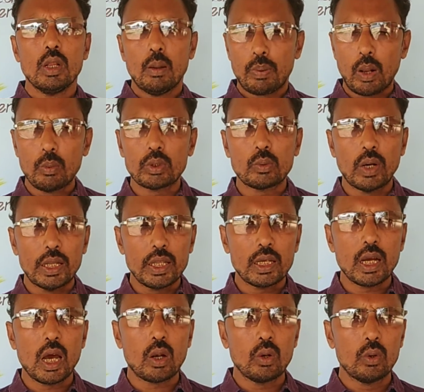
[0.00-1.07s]
ప్రభుత్వ
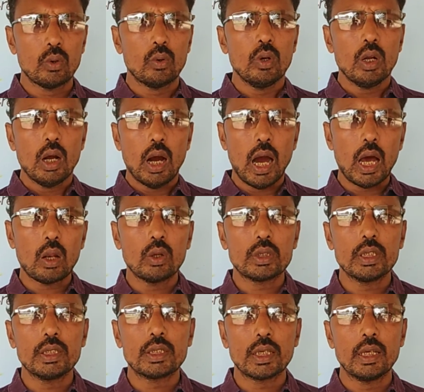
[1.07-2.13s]
అధికారులు
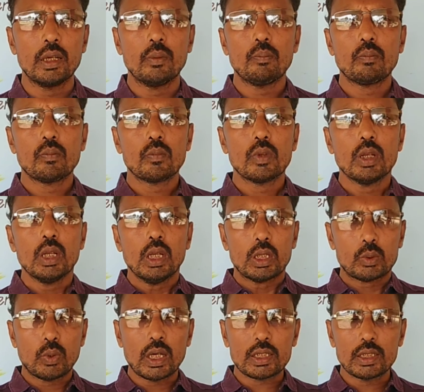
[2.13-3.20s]
ఆలోచించి
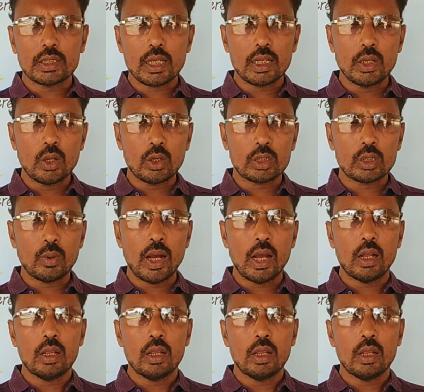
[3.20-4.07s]
స్వాతంత్ర దినోత్సవ